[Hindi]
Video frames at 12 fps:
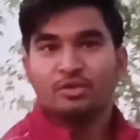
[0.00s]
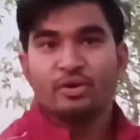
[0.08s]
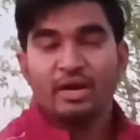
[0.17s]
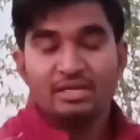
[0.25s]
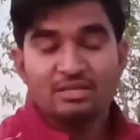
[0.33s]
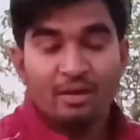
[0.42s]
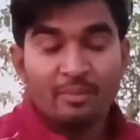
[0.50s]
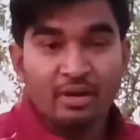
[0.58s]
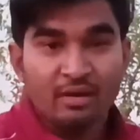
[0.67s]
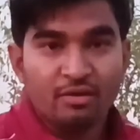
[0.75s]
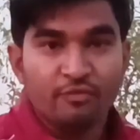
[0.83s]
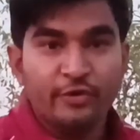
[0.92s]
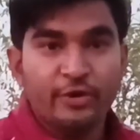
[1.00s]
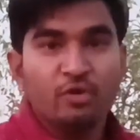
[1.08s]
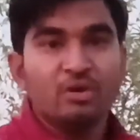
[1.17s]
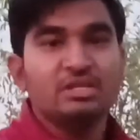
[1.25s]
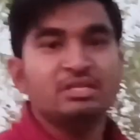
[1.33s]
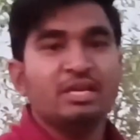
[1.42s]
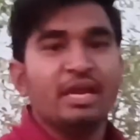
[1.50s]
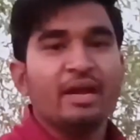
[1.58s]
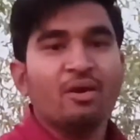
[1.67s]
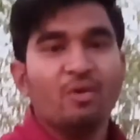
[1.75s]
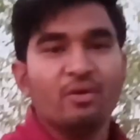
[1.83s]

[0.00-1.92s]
तो गाइज हमारे वीडियो कर दीजिए लाइक